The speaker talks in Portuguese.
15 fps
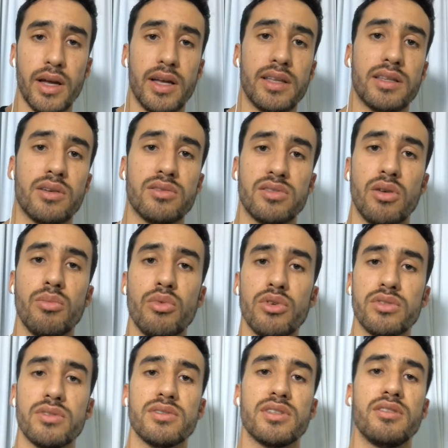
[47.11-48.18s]
Então, são
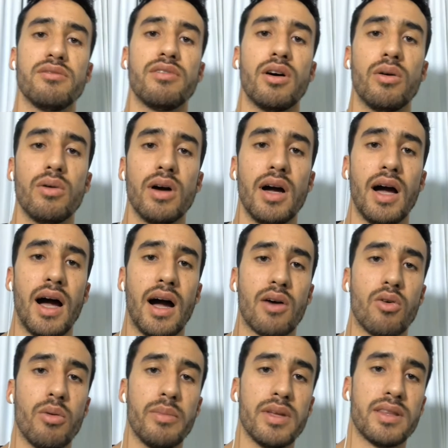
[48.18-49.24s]
músculos que vão
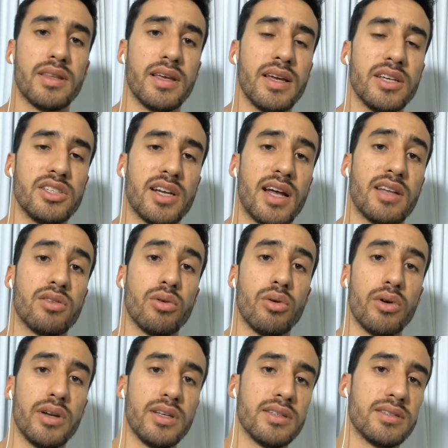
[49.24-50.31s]
acometer, gerar
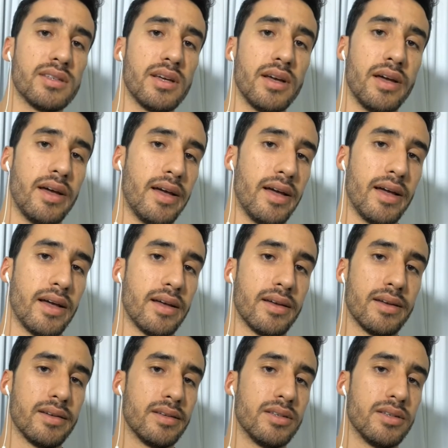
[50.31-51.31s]
dores é,